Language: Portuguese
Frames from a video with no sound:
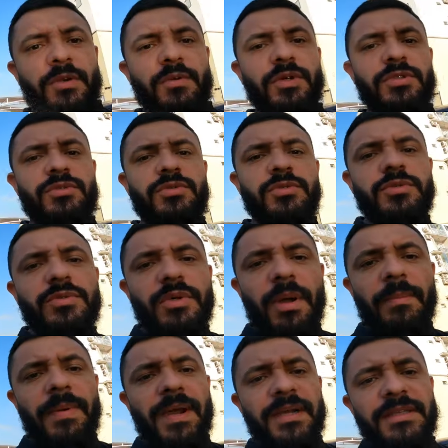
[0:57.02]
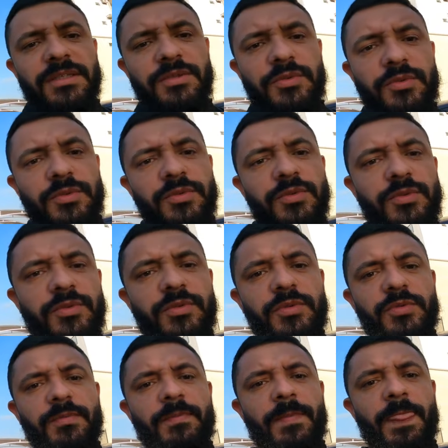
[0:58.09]
Quanto aperta
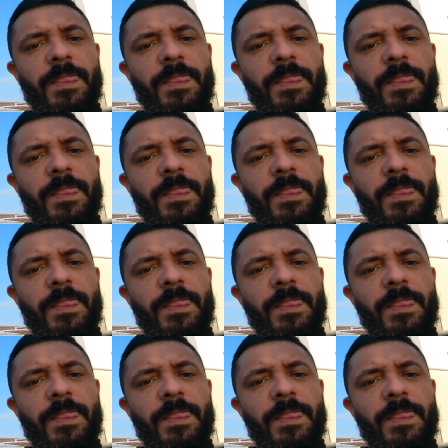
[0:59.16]
o...